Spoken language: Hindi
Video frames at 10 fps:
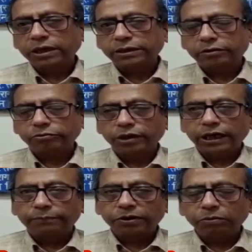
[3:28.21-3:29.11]
बात है तो मैं
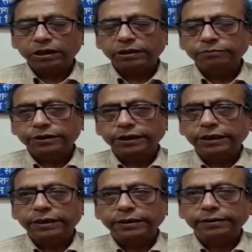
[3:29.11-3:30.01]
आपके माध्यम से
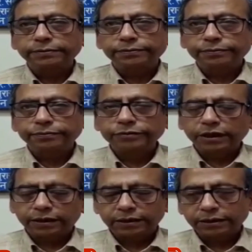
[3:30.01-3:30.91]

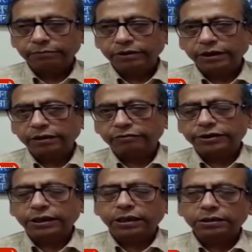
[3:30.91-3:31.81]
जनता से भी
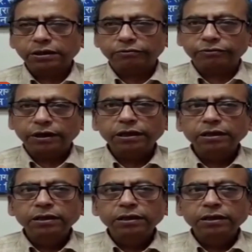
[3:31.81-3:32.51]
रिक्वेस्ट करना चाहूँगा